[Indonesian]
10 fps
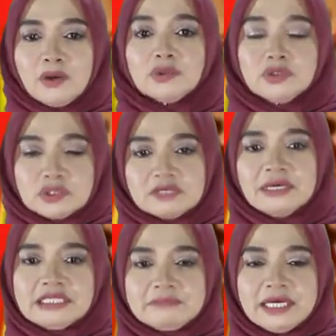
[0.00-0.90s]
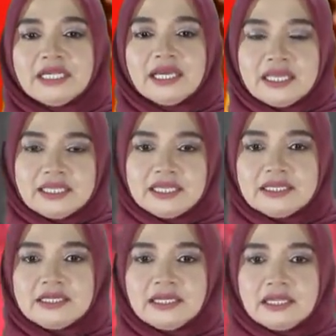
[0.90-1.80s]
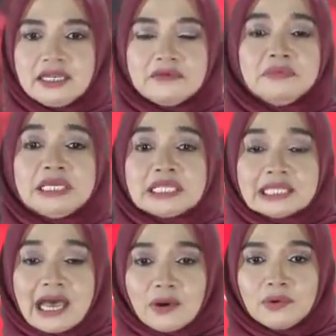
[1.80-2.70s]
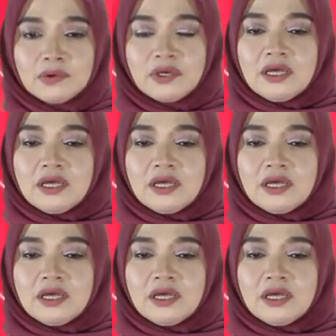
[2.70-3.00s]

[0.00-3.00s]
Untuk teman-teman yang ingin lebih tahu